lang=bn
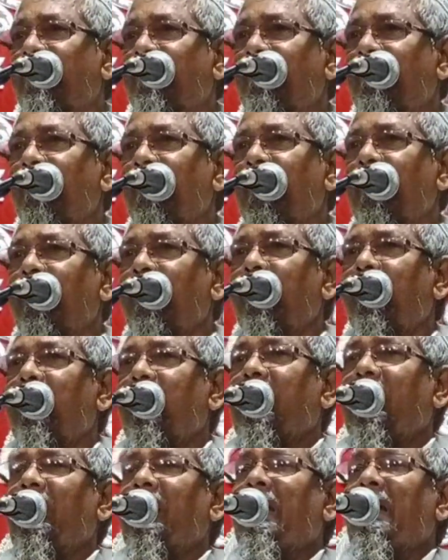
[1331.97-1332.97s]
না
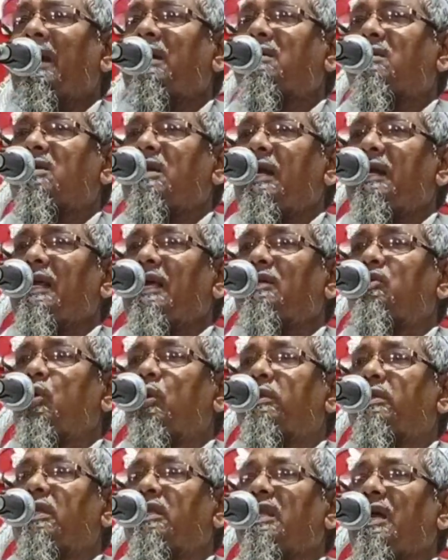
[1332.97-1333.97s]
এক টানা
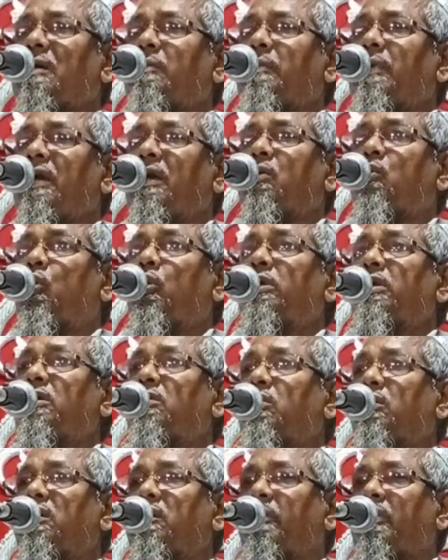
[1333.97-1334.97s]
জ্বলতে থাকবে কোটি
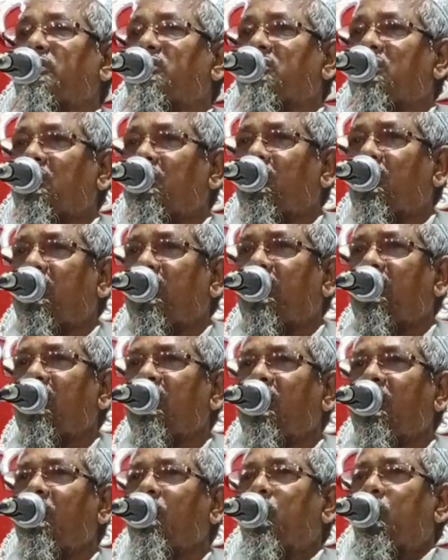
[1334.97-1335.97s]
কোটি বছর ধরে
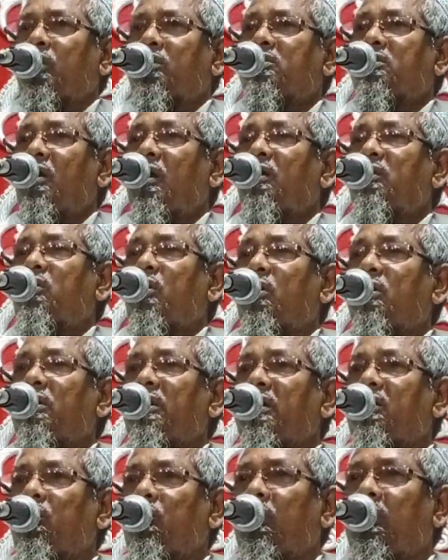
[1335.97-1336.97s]
প্রজ্বলিত
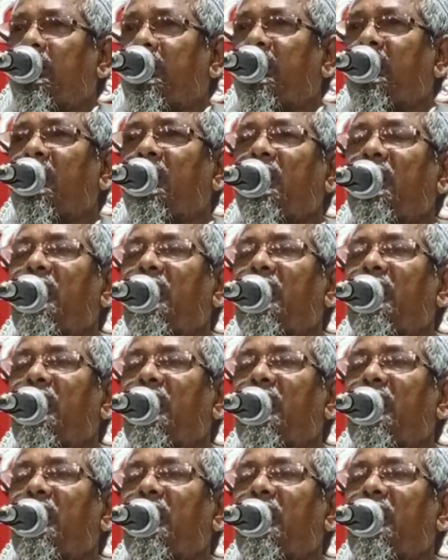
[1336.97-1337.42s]
অগ্নিকুণ্ডে